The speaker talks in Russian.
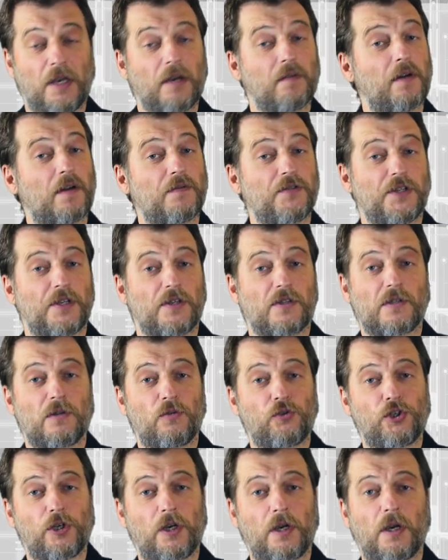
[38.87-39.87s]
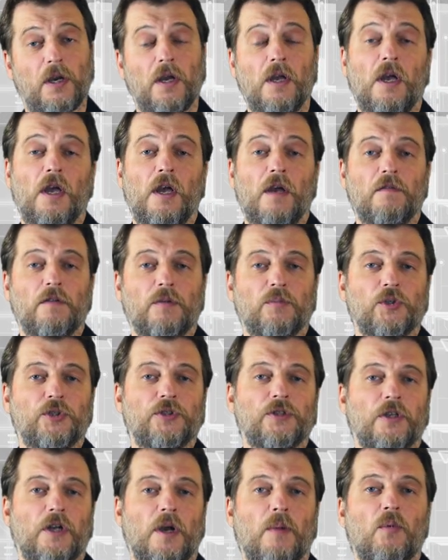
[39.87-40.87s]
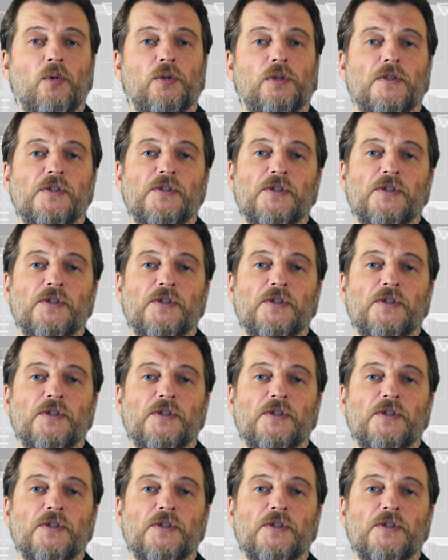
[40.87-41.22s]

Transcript: Во всех случаях вы можете работать